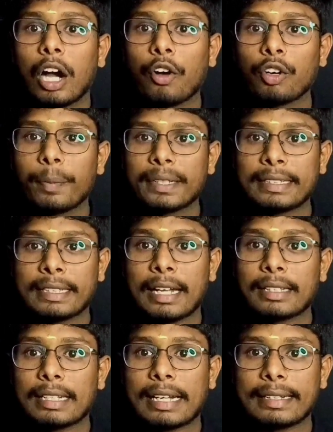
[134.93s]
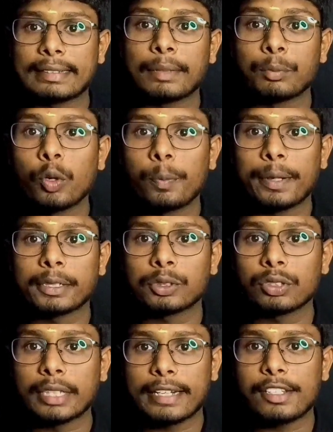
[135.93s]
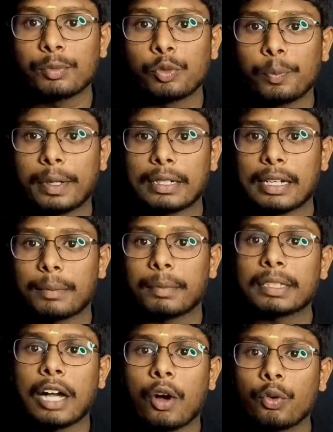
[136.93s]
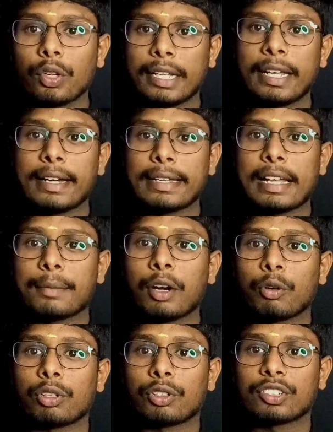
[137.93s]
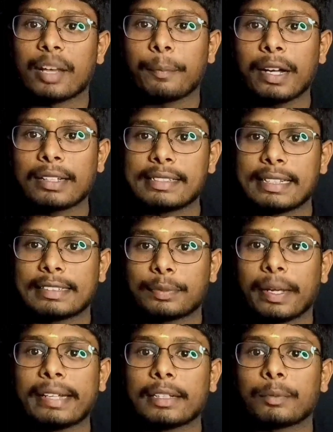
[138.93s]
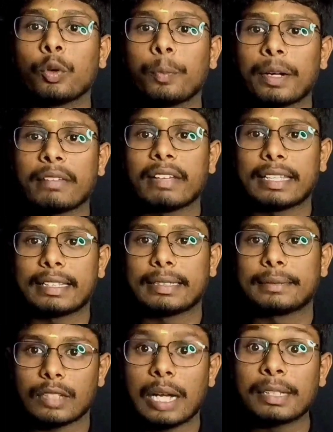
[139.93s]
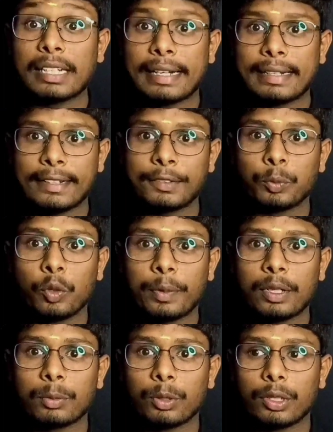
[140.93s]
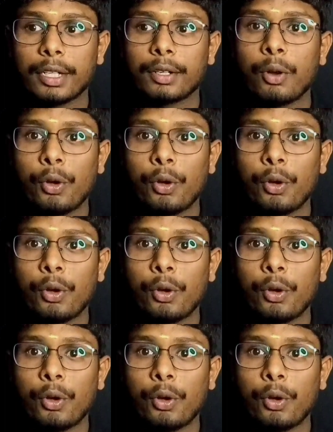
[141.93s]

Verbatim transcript: அவங்க பார்த்தீங்கன்னா அந்த லெட்டர்ஸை மூவ் பண்ணணும்னு நினச்சி மூவ் பண்ணல பட் அவங்களே அறியாமல் அவங்களோட சப்கான்சியஸ் மைண்ட் மூவ் பண்ண வைக்குது அப்படி லெட்டர்ஸ் மூவ் பண்ணும்போது